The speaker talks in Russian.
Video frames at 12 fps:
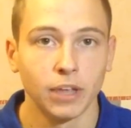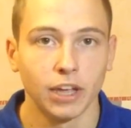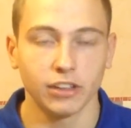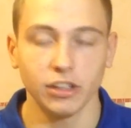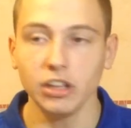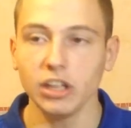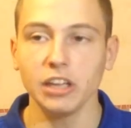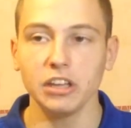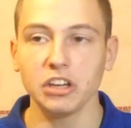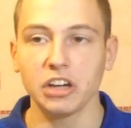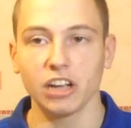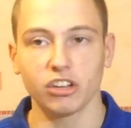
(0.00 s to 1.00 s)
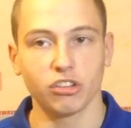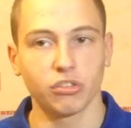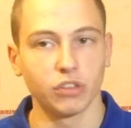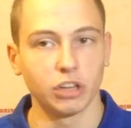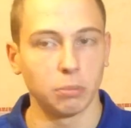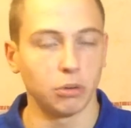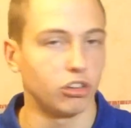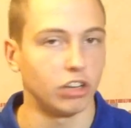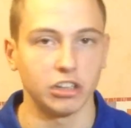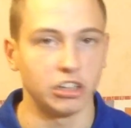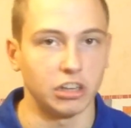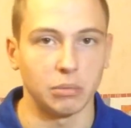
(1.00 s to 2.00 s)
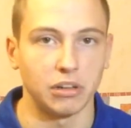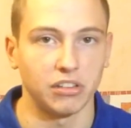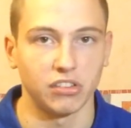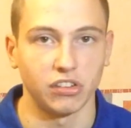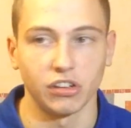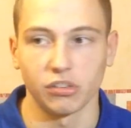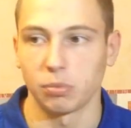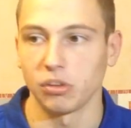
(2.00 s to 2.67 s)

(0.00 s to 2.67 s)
Это не некачественные перчатки там от Sales.